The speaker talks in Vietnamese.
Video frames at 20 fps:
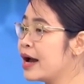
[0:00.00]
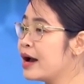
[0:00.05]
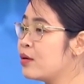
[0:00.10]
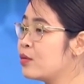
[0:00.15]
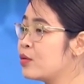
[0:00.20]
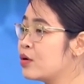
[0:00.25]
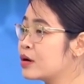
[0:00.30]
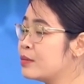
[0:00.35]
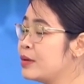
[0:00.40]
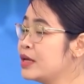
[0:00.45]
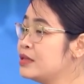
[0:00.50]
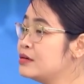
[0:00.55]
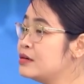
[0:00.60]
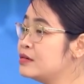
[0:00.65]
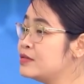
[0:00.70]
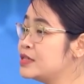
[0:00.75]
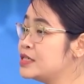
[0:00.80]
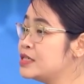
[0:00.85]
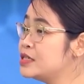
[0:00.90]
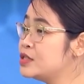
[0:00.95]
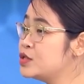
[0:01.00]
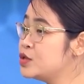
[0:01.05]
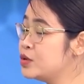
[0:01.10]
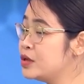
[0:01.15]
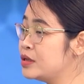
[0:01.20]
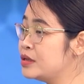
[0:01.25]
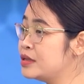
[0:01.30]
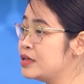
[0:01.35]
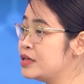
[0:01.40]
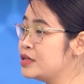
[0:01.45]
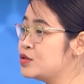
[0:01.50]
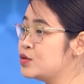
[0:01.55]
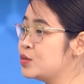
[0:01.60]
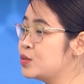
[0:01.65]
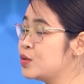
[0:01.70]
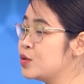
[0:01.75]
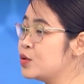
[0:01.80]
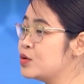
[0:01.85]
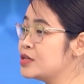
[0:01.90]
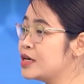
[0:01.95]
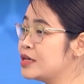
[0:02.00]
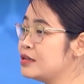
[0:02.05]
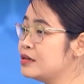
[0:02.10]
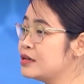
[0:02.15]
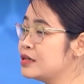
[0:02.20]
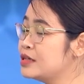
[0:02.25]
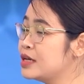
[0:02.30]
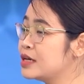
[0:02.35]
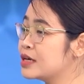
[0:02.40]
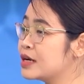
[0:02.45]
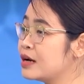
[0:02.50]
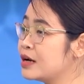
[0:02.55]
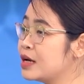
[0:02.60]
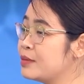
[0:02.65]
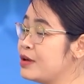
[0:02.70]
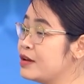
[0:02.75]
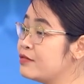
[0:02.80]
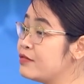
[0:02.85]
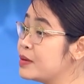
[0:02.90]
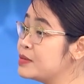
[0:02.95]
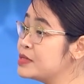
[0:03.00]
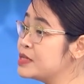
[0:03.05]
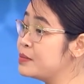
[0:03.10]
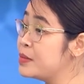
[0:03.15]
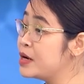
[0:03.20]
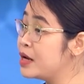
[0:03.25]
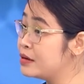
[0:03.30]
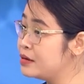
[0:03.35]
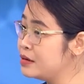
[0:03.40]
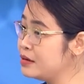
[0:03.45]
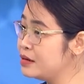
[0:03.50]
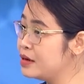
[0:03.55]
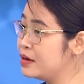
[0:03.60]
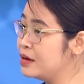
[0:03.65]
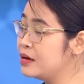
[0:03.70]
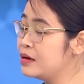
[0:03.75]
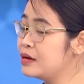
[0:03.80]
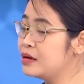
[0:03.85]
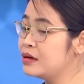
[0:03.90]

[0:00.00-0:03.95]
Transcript: cao của các bất thường về di truyền thì chúng tôi sẽ thực hiện các cái biện pháp xâm lấn